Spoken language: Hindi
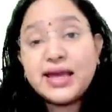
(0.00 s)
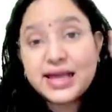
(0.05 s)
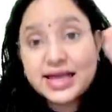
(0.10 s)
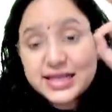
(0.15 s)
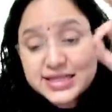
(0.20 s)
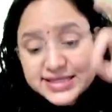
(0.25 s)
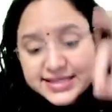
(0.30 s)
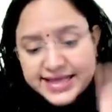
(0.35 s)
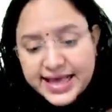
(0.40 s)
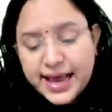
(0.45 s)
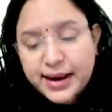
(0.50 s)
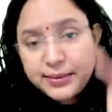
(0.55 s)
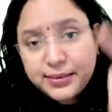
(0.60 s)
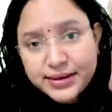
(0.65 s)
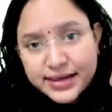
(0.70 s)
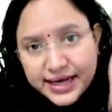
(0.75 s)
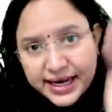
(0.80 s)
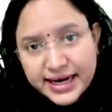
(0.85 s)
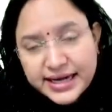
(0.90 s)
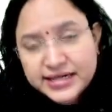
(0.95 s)
एग्जाम
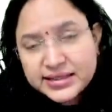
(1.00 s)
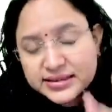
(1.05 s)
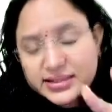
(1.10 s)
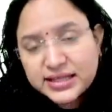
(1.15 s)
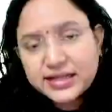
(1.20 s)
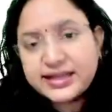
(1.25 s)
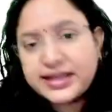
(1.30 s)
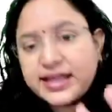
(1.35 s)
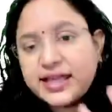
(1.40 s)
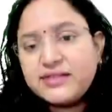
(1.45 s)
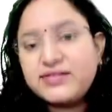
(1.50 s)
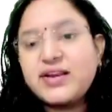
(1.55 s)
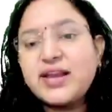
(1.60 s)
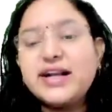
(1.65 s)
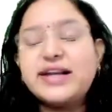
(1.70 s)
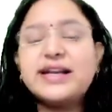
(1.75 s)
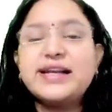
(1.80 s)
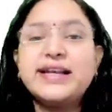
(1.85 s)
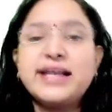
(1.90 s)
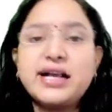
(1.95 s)
डेट तक की
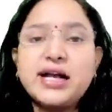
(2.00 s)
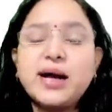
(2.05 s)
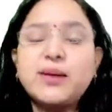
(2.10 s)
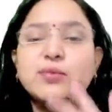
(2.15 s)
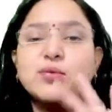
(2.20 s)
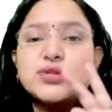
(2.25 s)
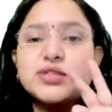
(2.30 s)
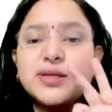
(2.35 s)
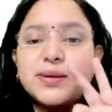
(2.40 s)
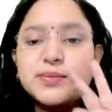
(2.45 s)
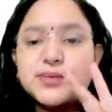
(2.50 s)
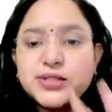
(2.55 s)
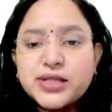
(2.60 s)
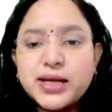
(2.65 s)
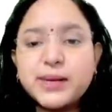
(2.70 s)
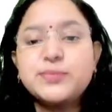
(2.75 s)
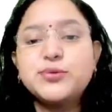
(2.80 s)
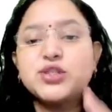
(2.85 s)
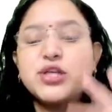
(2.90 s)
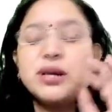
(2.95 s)
वैलिडिटी का आपको
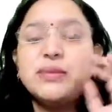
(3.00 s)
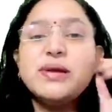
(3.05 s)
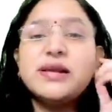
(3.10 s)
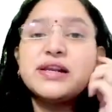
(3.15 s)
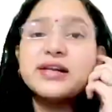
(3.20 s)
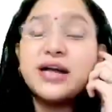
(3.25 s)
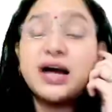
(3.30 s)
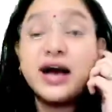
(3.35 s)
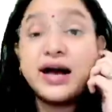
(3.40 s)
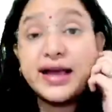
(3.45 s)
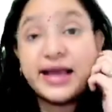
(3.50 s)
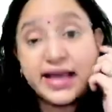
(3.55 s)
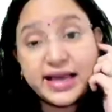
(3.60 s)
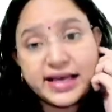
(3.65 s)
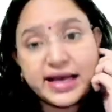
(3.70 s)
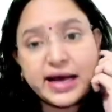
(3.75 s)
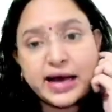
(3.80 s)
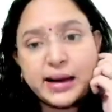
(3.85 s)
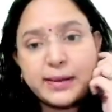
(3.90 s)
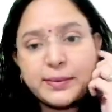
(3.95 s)
सब्सक्रिप्शन मिल रहा है
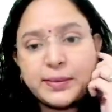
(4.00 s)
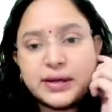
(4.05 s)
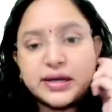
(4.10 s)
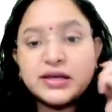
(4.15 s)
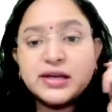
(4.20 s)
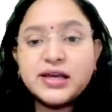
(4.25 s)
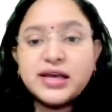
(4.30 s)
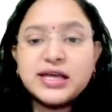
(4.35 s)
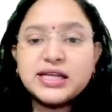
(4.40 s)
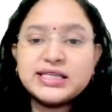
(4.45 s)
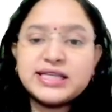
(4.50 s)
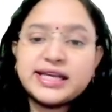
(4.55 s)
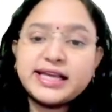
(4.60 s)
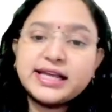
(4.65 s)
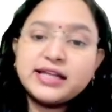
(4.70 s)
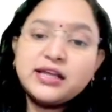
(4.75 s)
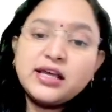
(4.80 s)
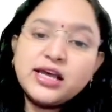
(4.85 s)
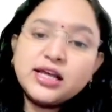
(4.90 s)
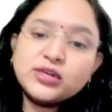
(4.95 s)
यहाँ पर ठीक है
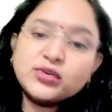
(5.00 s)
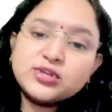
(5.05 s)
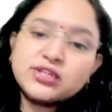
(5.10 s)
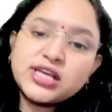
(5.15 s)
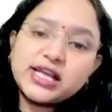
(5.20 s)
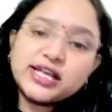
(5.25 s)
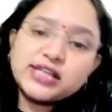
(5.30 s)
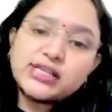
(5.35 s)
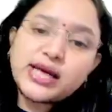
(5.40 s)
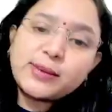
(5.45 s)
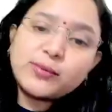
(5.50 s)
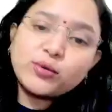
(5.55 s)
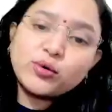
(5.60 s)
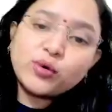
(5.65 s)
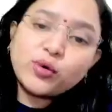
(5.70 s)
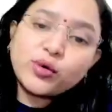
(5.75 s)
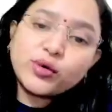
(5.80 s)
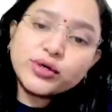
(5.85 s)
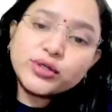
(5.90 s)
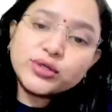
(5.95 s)
तो इसके लिए जो
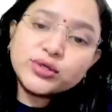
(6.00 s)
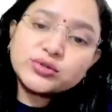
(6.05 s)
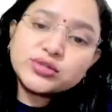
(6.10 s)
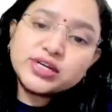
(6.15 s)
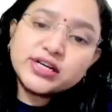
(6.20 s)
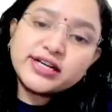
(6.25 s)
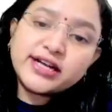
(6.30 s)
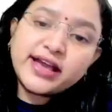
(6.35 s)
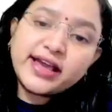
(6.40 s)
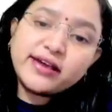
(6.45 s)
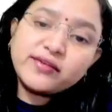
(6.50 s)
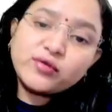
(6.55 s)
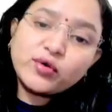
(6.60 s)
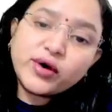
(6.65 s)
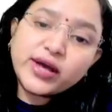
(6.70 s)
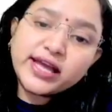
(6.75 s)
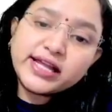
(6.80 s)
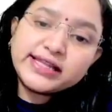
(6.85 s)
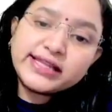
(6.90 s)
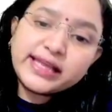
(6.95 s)
आपको कोड यूज़ करना है वो
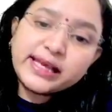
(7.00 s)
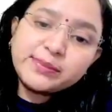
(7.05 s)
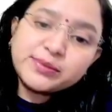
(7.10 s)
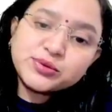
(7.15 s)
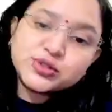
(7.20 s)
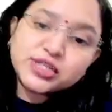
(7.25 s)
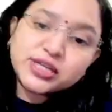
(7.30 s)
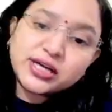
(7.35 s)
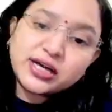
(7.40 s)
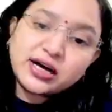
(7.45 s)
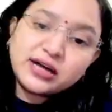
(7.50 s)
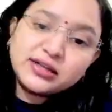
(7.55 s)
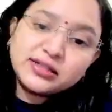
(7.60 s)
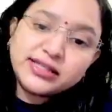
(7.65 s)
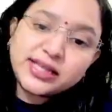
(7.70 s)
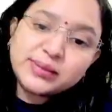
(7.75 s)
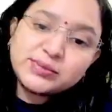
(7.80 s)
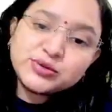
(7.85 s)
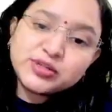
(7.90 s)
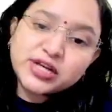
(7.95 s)
है दीप शिखा
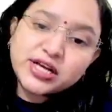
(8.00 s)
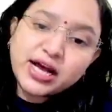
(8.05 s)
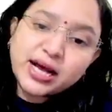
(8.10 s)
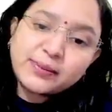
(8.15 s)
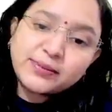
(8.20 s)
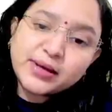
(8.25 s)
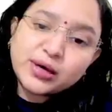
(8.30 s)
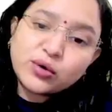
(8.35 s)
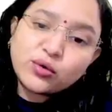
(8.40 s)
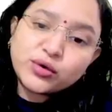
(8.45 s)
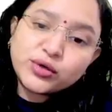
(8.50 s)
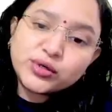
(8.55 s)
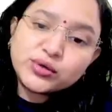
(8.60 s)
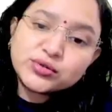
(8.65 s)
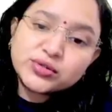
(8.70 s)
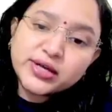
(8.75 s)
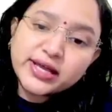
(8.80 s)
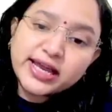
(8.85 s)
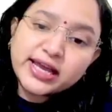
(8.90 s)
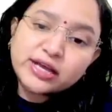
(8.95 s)
दीप शिखा आप ये कोड
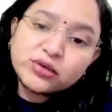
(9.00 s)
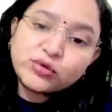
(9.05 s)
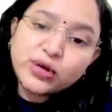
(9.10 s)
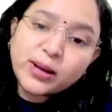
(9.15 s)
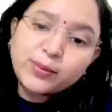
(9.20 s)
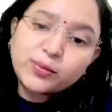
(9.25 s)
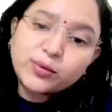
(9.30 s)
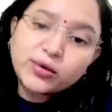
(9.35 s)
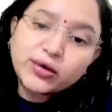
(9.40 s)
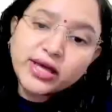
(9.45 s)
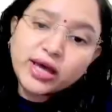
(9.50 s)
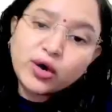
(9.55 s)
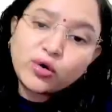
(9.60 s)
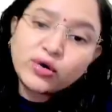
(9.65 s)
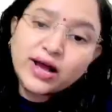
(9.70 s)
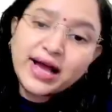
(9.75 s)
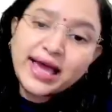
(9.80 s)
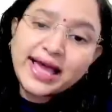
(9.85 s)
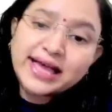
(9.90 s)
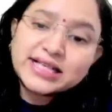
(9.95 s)
यूज़ करेंगे तो आपको क्या
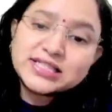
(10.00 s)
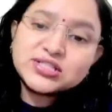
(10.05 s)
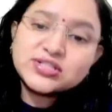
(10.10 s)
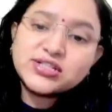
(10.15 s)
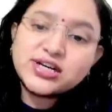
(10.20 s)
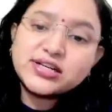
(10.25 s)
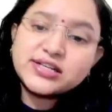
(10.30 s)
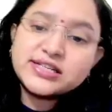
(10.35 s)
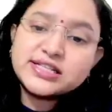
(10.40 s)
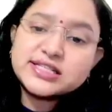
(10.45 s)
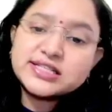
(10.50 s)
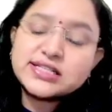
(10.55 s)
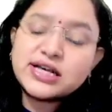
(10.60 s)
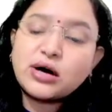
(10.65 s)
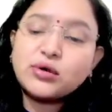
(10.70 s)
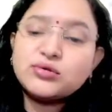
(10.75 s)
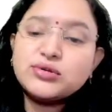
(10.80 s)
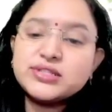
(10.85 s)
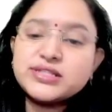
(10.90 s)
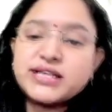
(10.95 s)
होगा एक्स्ट्रा
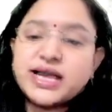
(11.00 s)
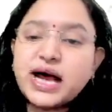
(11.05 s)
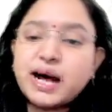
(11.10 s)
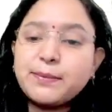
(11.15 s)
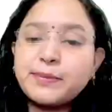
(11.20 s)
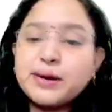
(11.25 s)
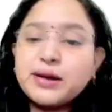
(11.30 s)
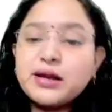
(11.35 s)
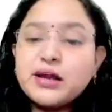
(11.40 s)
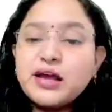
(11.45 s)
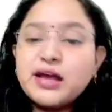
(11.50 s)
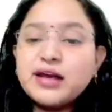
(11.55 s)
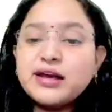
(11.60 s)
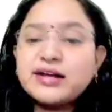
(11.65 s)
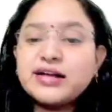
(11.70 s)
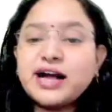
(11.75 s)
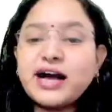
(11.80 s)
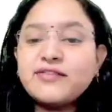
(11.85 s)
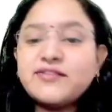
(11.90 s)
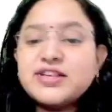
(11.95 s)
डिस्काउंट्स यहाँ पर
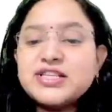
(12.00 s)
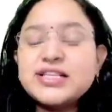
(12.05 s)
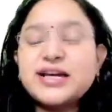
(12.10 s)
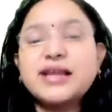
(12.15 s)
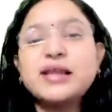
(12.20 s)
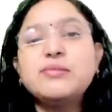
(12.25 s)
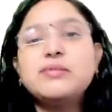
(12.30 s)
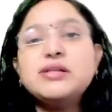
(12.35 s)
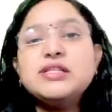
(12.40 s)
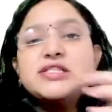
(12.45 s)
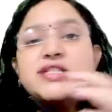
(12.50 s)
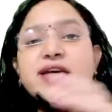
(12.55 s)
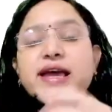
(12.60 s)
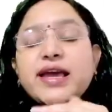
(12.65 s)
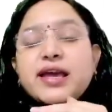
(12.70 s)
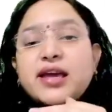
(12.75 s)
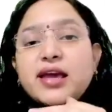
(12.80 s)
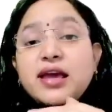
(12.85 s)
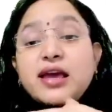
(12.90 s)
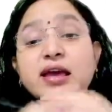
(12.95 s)
काफ़ी सारे मिल
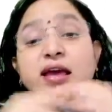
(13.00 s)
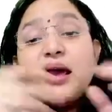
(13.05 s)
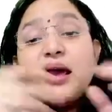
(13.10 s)
जाएंगे